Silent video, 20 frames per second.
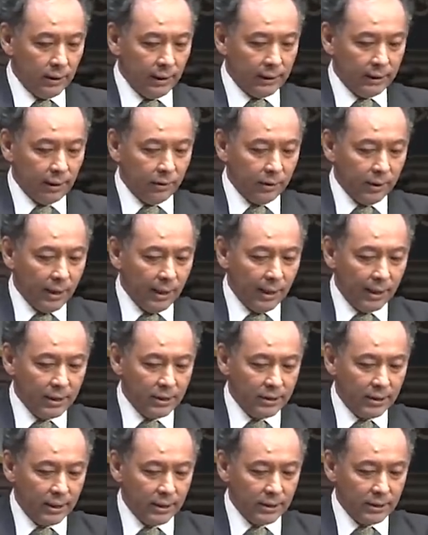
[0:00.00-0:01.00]
やったのが
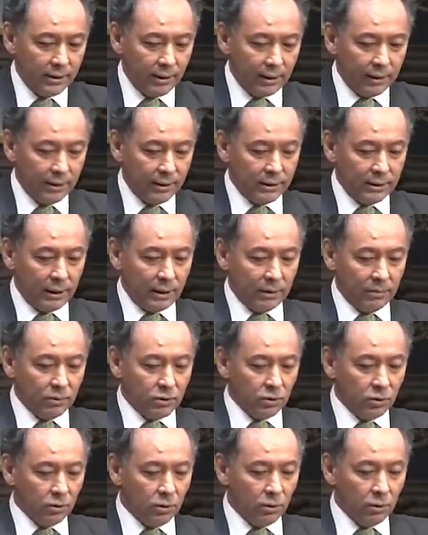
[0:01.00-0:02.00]
アリステレスなわけですけれど
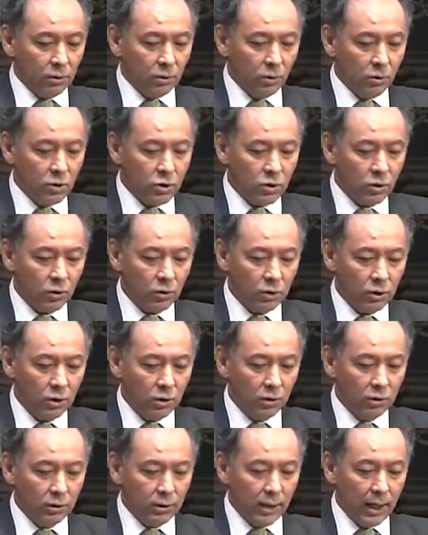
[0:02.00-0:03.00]
もその論証に
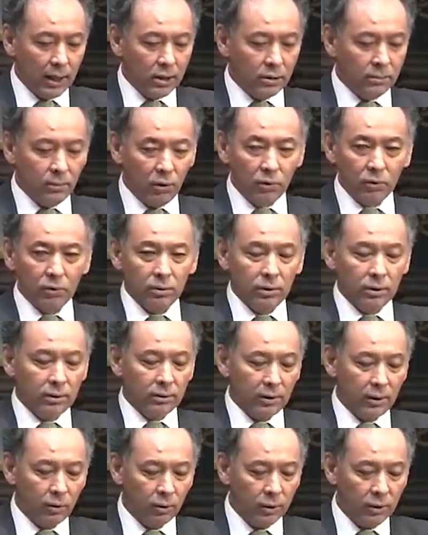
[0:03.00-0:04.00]
よる学問
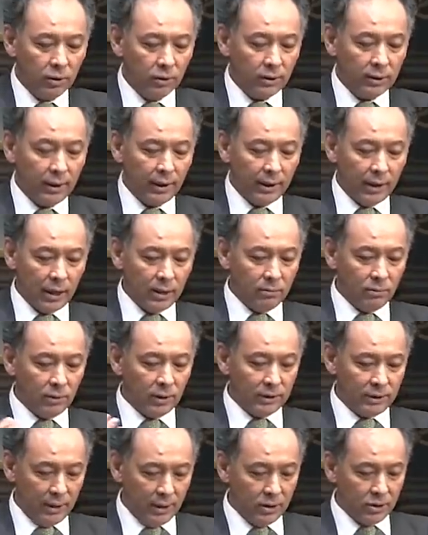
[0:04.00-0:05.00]
これによって学
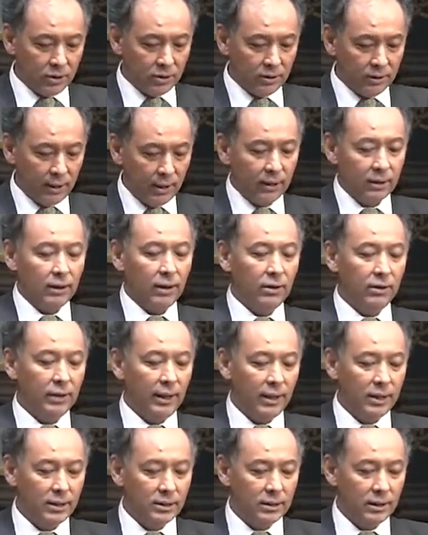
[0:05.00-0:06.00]
問が成立するんだっていうふう
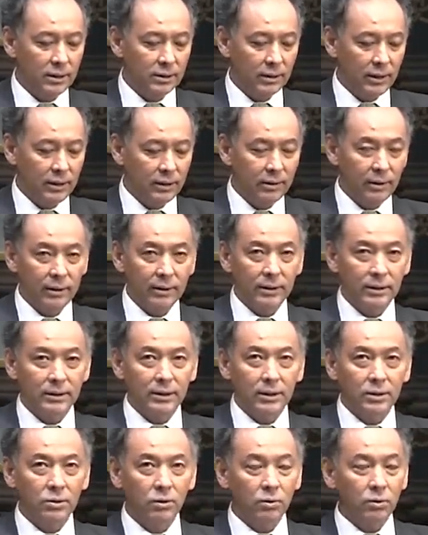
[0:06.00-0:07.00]
にアリステレスは言ったわけで
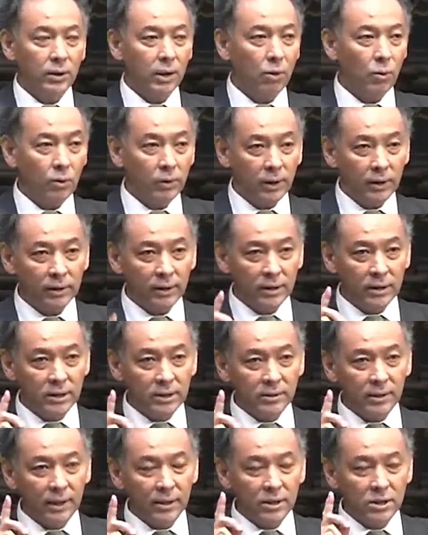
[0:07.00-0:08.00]
すがそこで行った
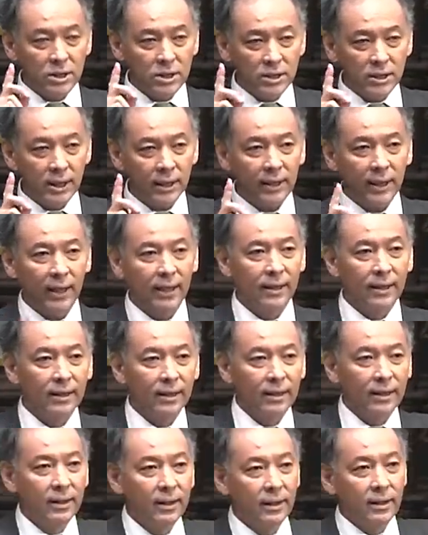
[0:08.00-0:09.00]
実はちっちゃな
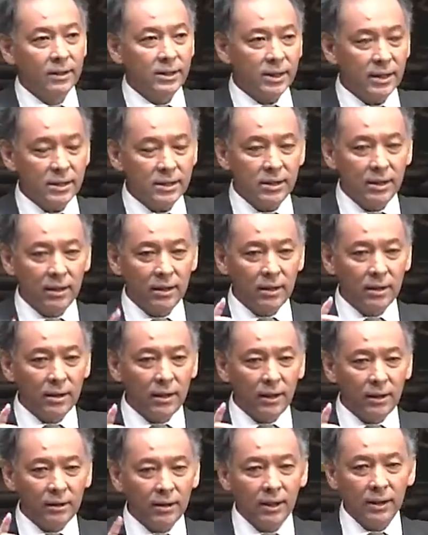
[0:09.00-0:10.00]
しかし
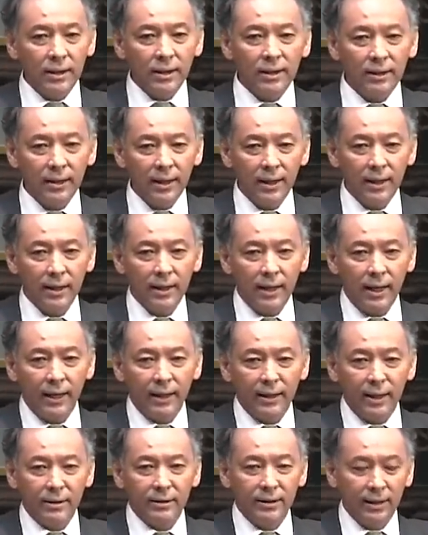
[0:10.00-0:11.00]
決定的な
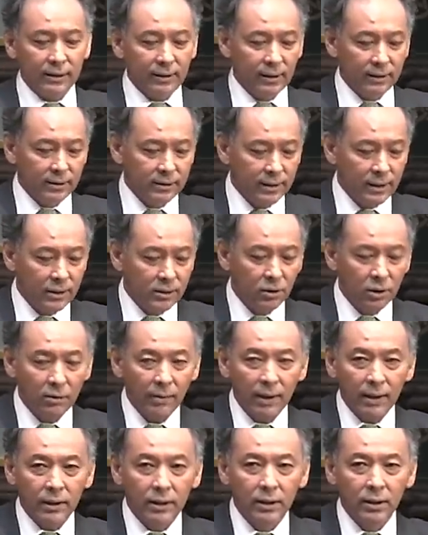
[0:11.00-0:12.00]
改革があったんですねそれ
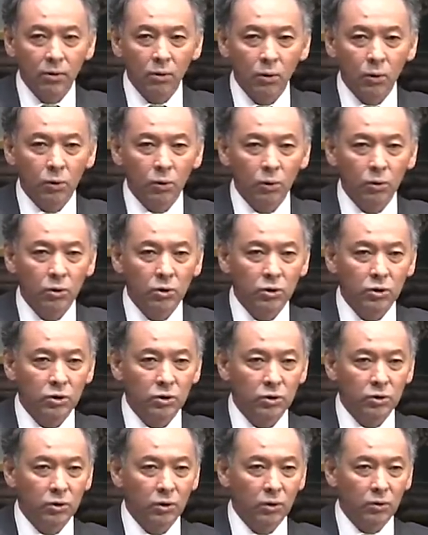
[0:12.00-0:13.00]
は記号を導入
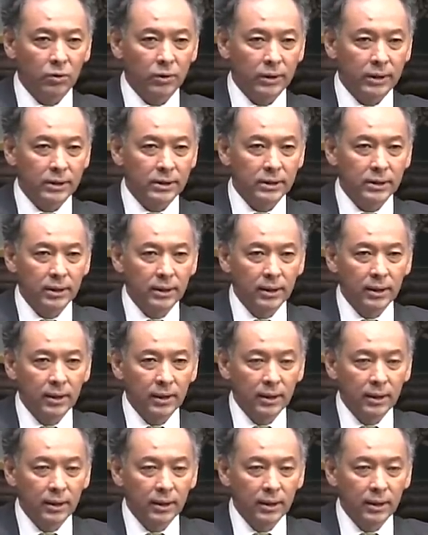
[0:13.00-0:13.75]
するということです